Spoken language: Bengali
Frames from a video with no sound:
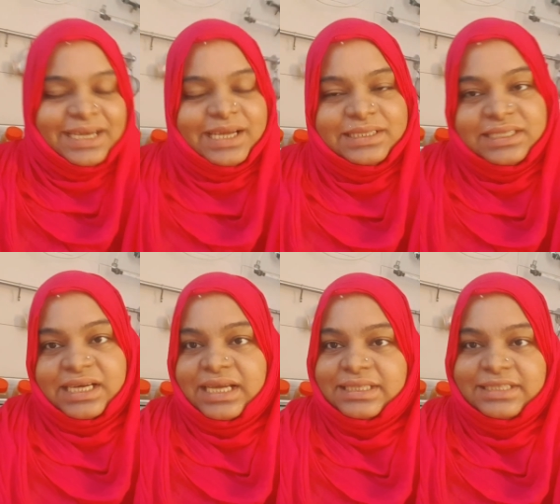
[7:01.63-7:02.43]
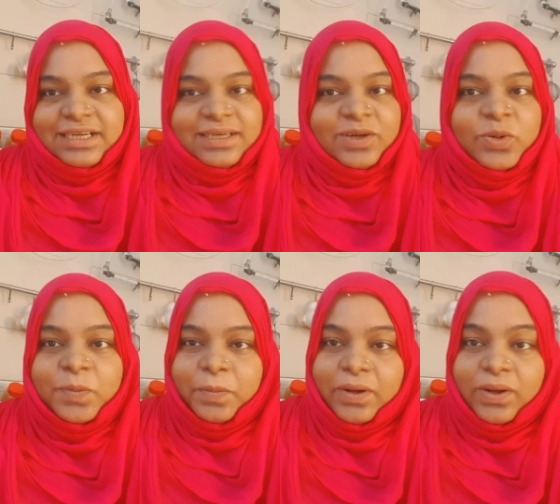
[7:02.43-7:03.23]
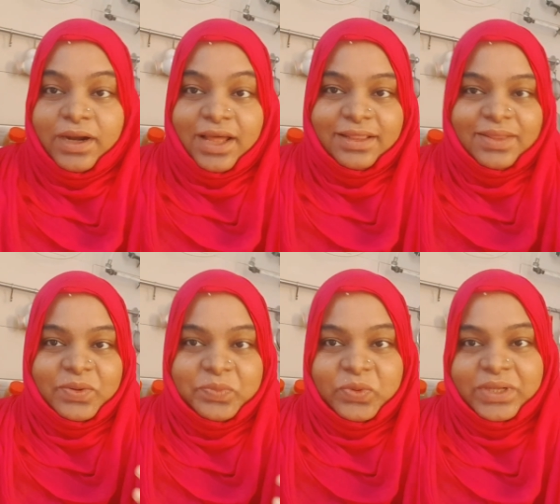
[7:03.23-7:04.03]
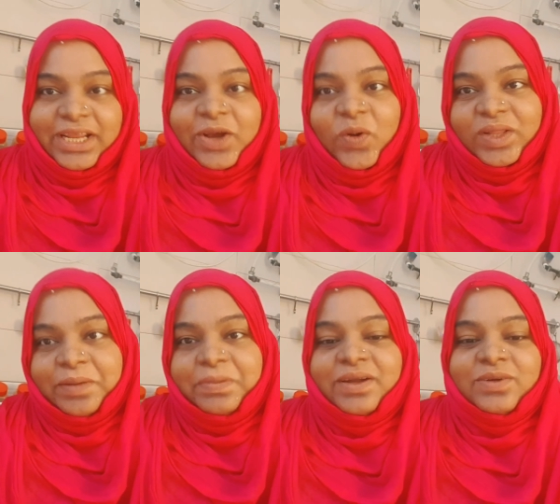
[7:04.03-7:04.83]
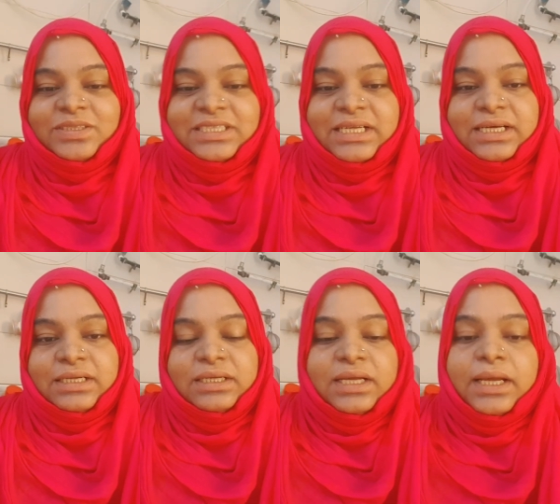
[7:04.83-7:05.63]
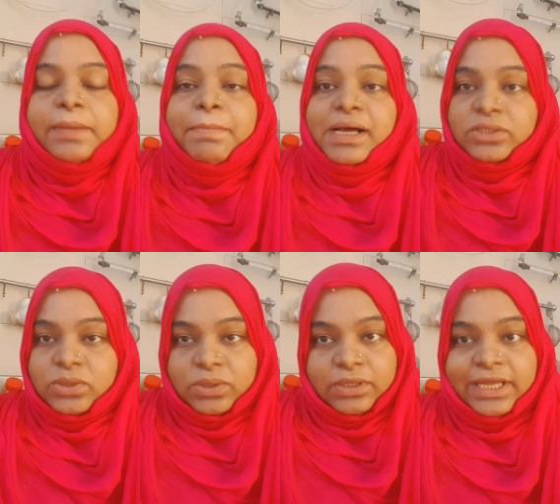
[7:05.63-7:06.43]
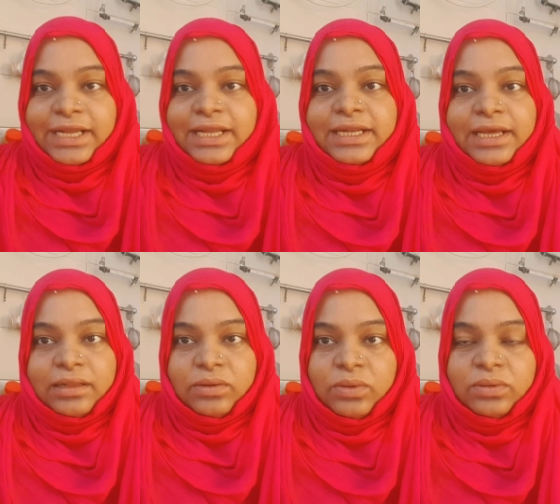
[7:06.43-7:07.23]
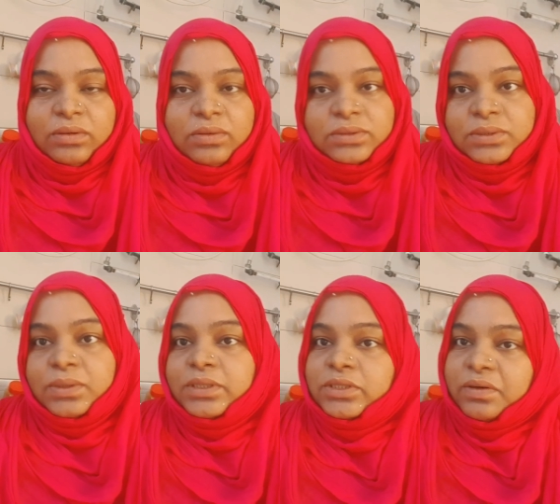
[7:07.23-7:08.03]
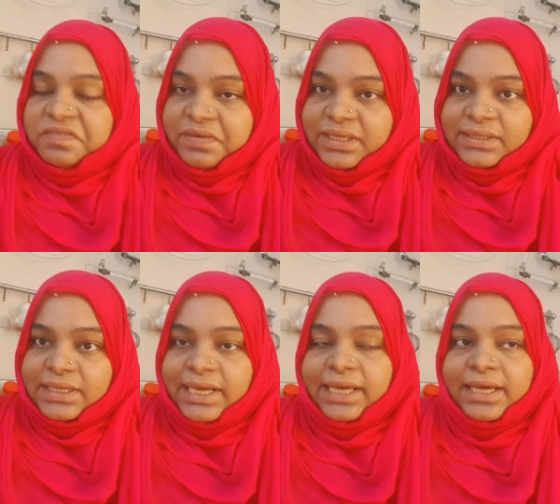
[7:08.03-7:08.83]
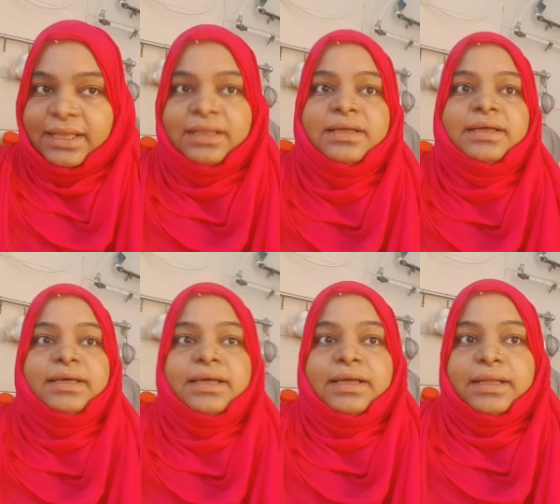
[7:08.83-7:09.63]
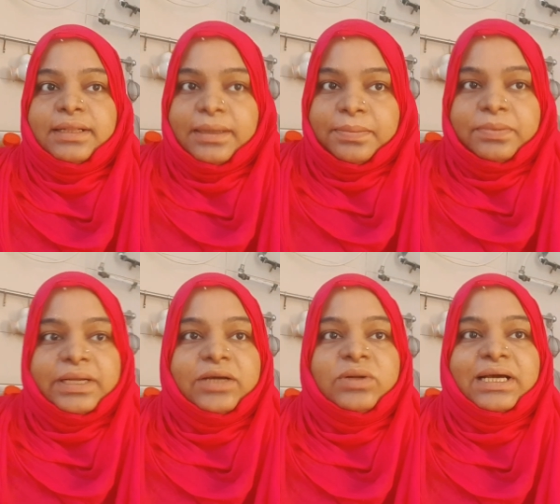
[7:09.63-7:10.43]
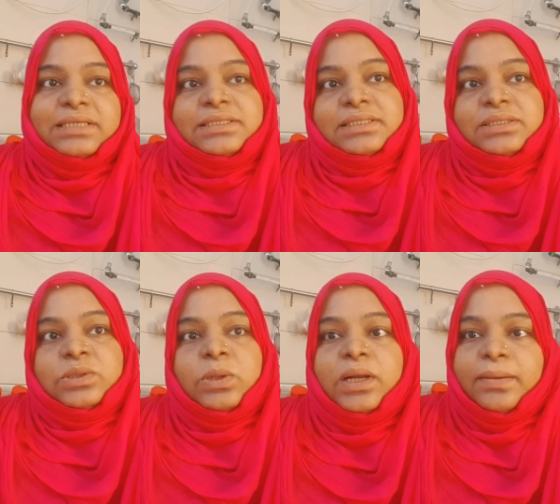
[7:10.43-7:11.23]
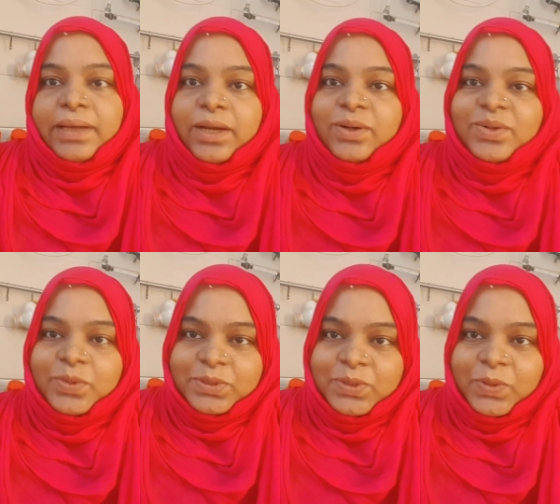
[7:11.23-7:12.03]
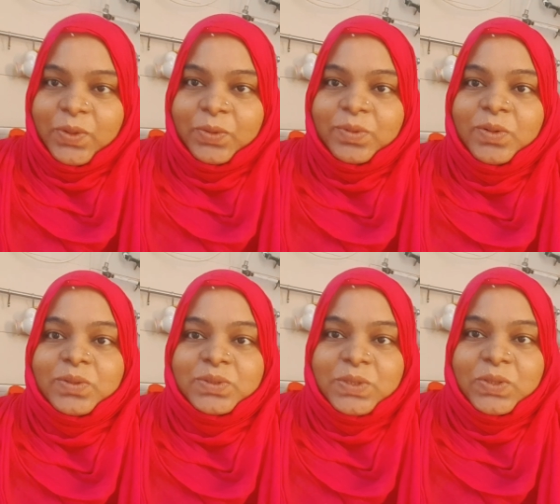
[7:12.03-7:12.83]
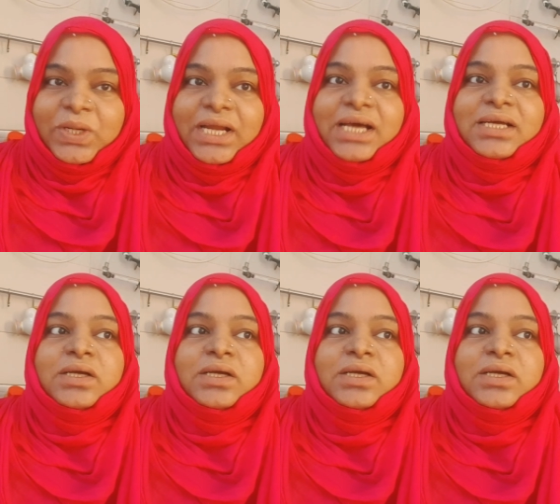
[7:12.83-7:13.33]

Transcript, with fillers: কাজ কাজ আর খুব ক্লান্ত মুখ দিয়ে কথা বের হচ্ছে না মাংস তো দেখলেনি এতক্ষণ গোস্তগুলি সব ফ্রিজে রাইখা তারপরে এখন কাজ শেষ করলাম এখন গোসল করব গোসল কইরা